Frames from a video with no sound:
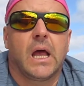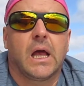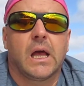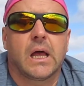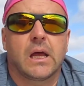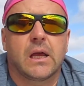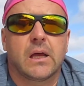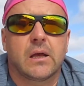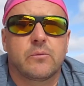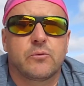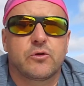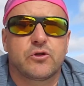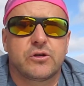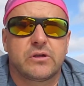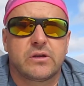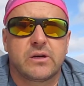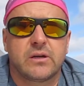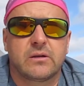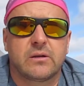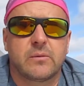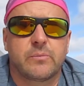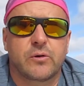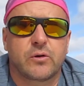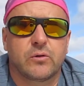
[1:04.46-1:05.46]
E, musicie
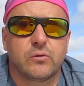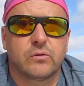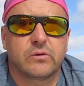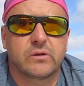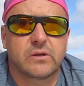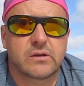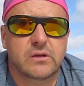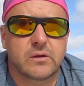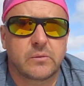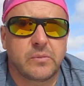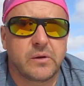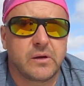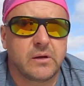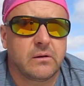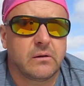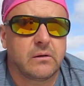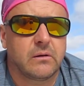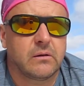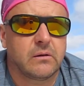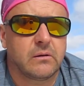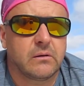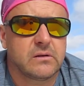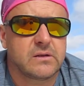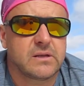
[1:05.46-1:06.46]
te produkty sobie
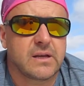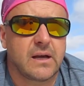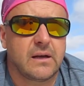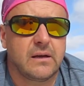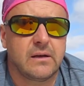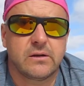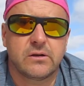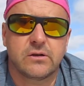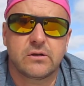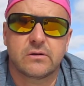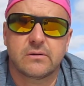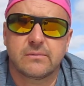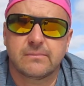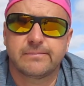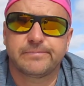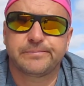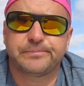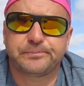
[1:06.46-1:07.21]
e, znaleźć.